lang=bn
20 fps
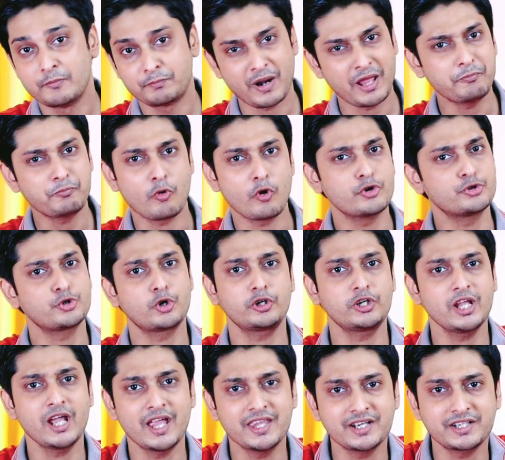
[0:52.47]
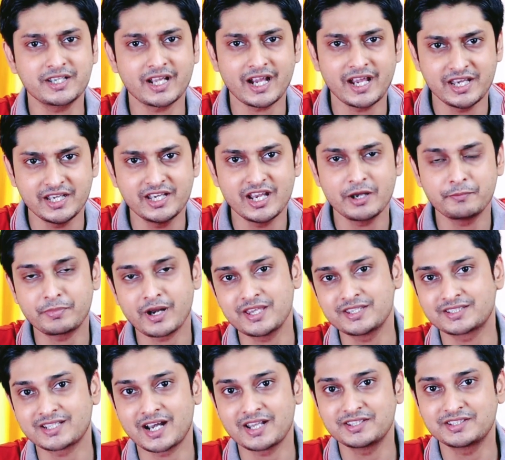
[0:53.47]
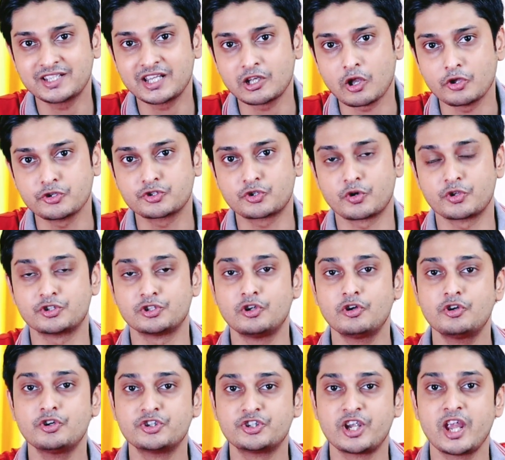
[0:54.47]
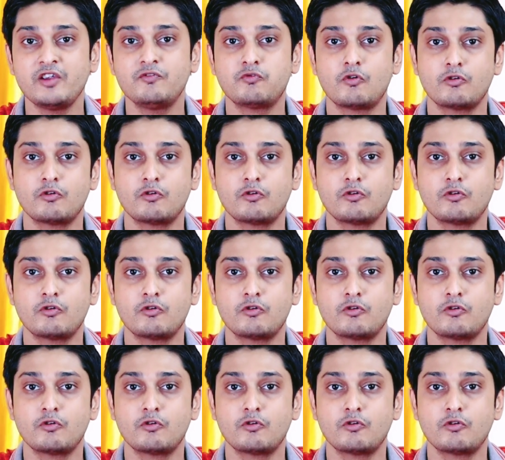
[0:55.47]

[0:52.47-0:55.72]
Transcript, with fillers: প্রায় পঁয়ষট্টি হাজার টাকা ইন্ডিয়ান প্রাইস কারেন্সিতে লঞ্চ করেছিল সেই